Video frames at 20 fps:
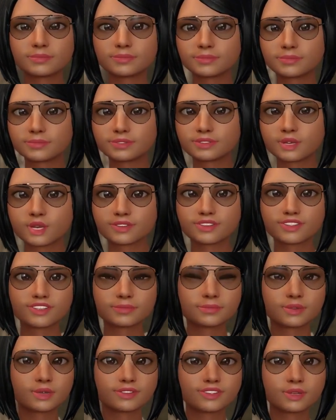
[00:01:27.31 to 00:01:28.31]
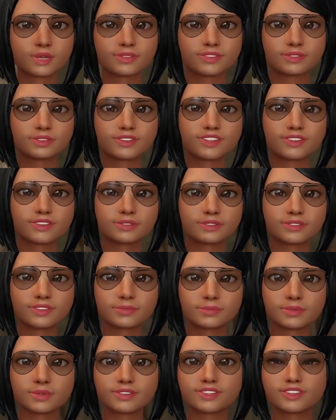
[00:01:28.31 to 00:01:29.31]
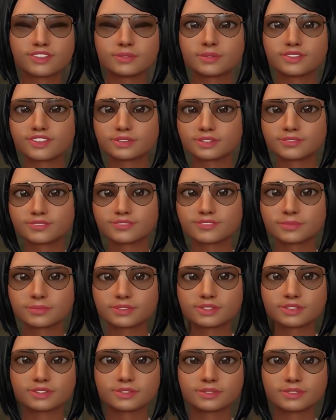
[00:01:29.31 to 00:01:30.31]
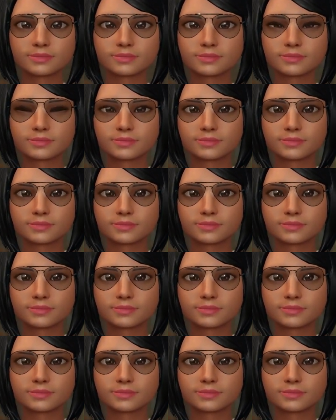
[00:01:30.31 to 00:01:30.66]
Podemos alquilar bomberos hasta que arreglemos las cosas,